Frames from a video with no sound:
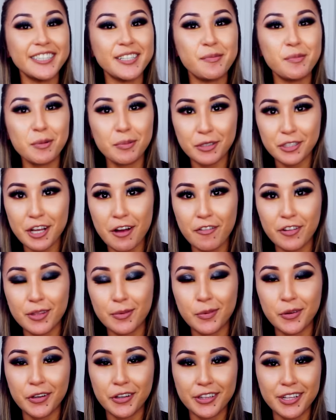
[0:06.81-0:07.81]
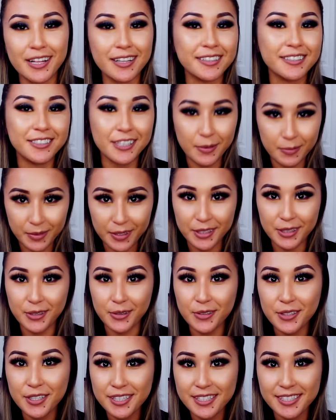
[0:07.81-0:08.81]
Добро пожаловать на мой канал Jamkin
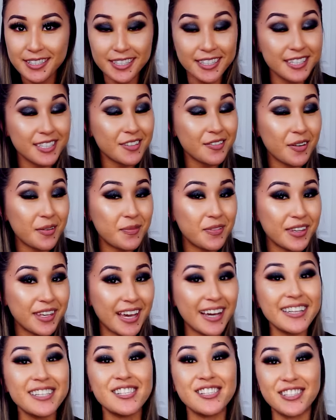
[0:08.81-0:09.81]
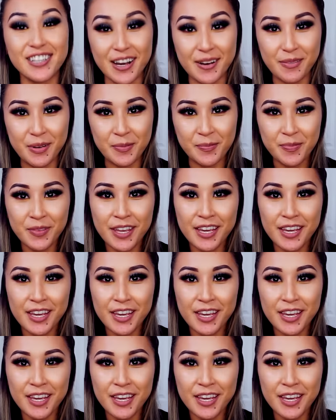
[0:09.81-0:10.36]
Donuts, и с вами я, Джама.